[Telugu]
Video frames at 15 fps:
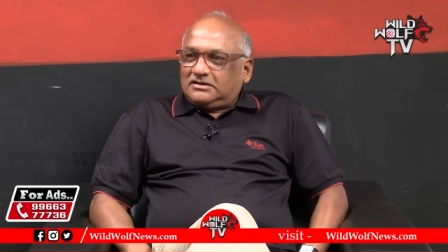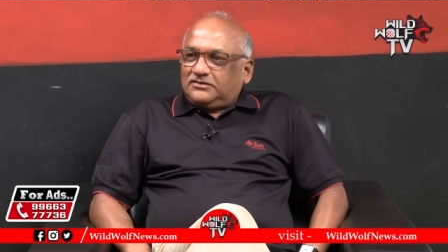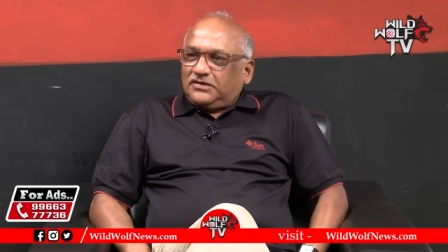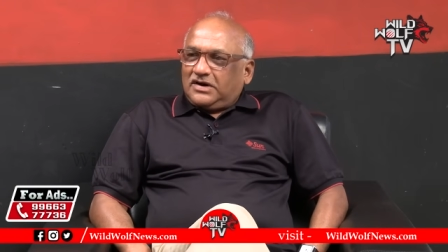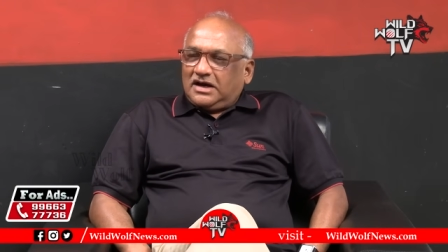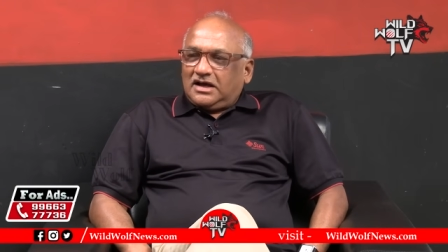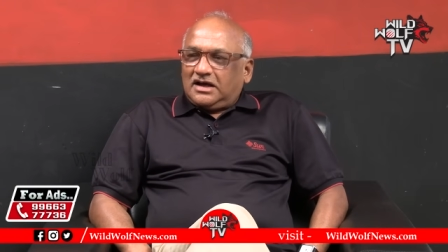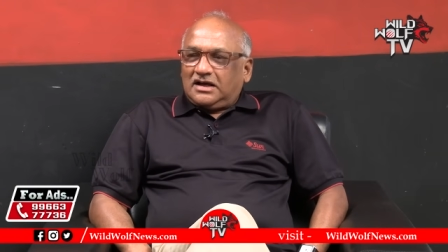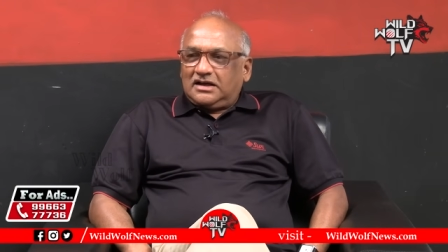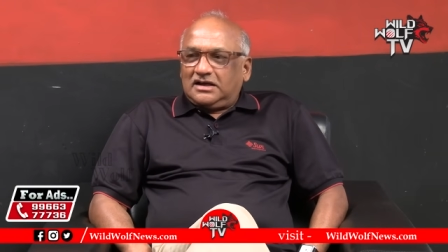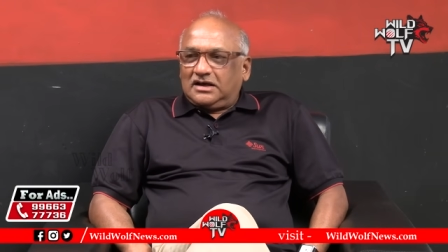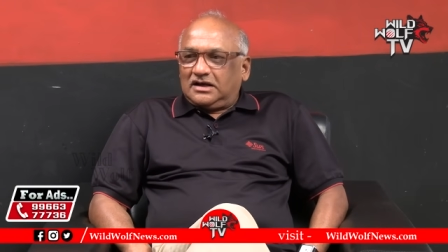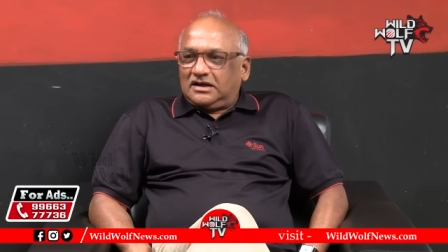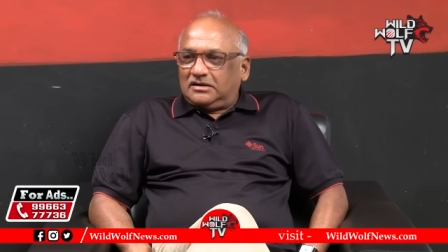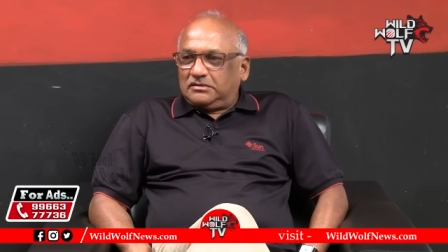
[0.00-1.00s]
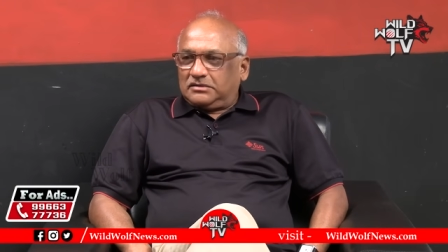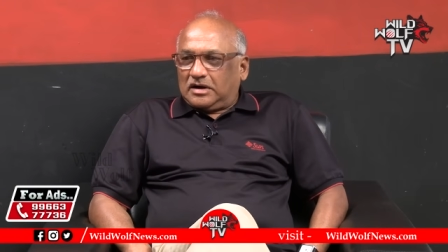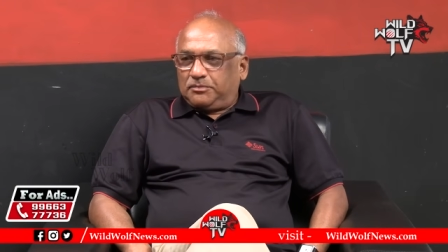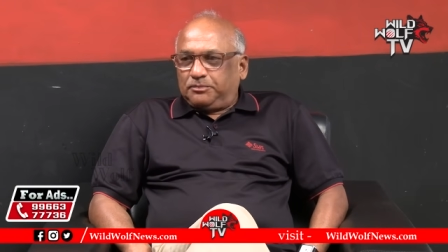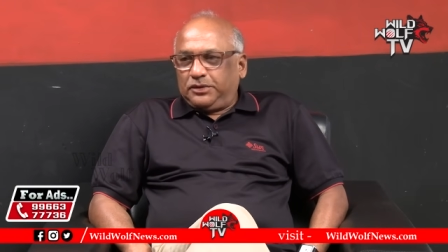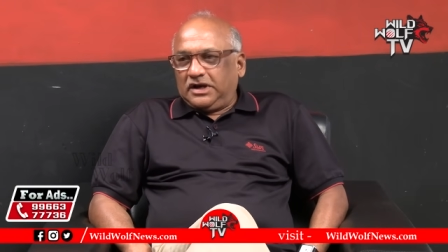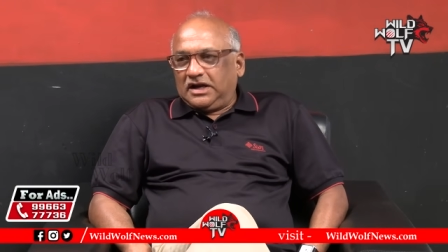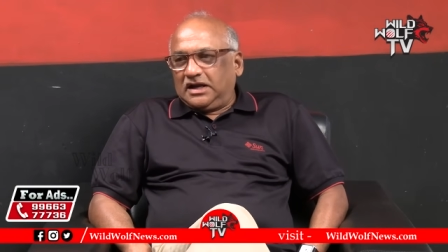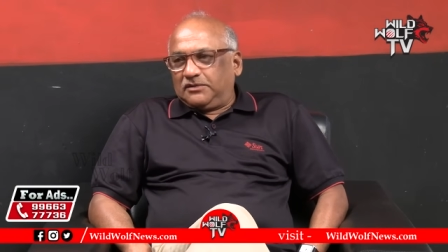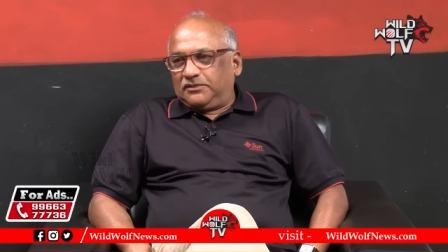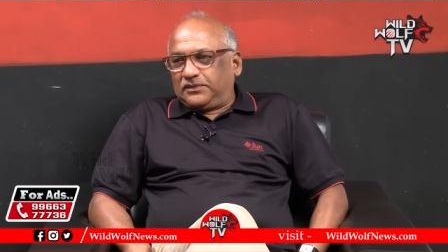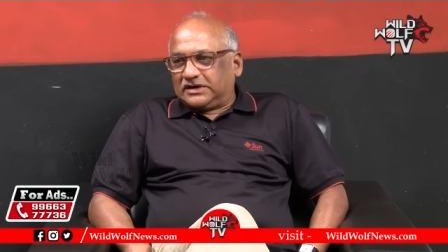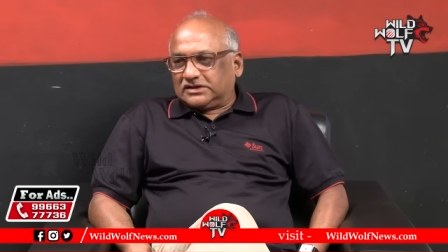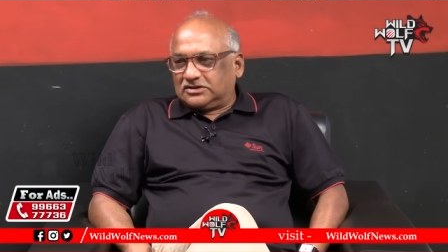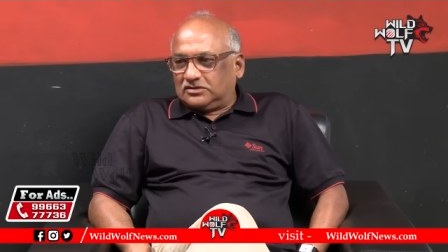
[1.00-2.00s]
ఇవాళ ఆయన అప్పుడే
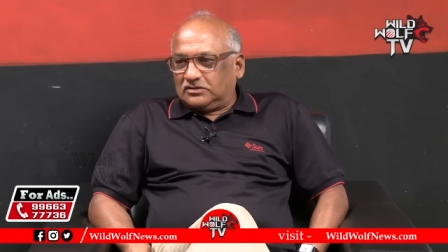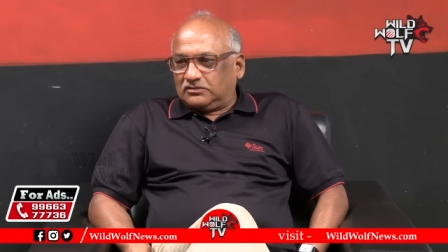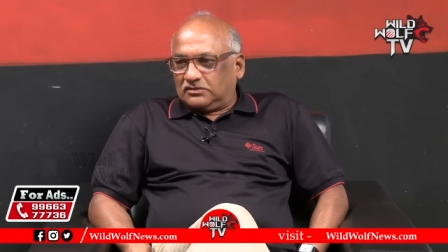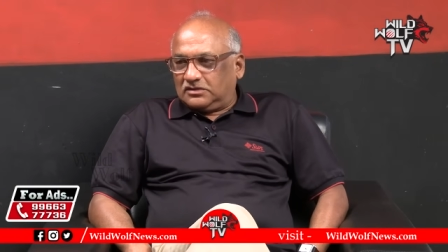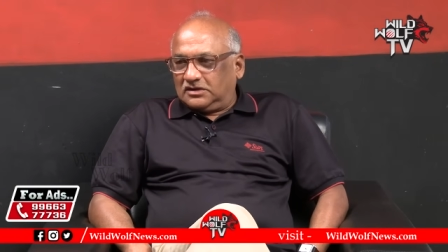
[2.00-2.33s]
ఫస్ట్